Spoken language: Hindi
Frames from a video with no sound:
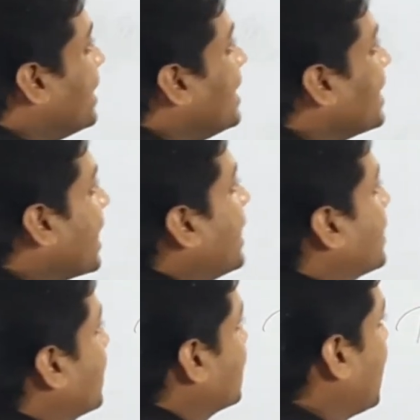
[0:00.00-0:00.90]
इंडिकेट
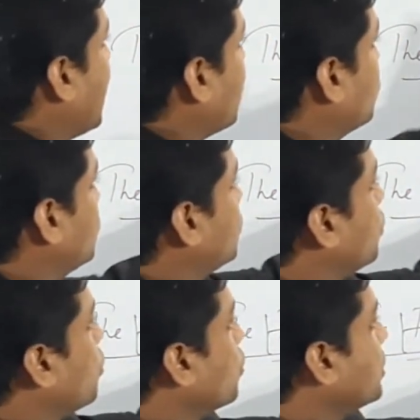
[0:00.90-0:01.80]
करता है कुछ
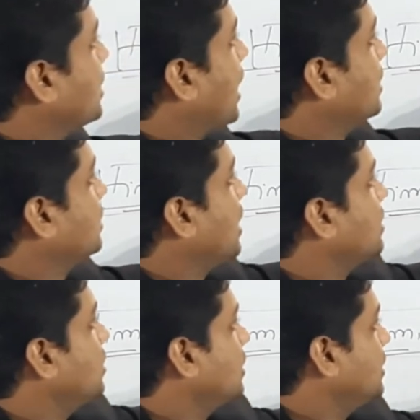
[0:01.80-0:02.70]
गुड चांस का
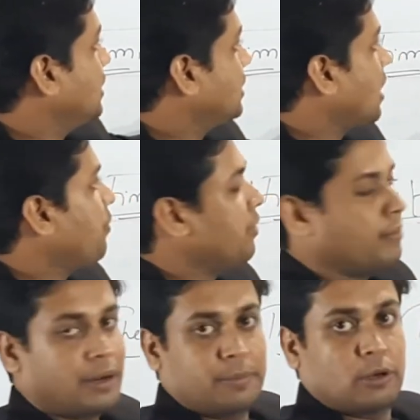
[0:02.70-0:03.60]
सक्सेस का
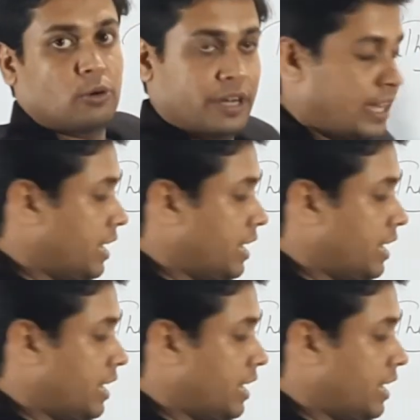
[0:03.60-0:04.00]
फेवरेबल होने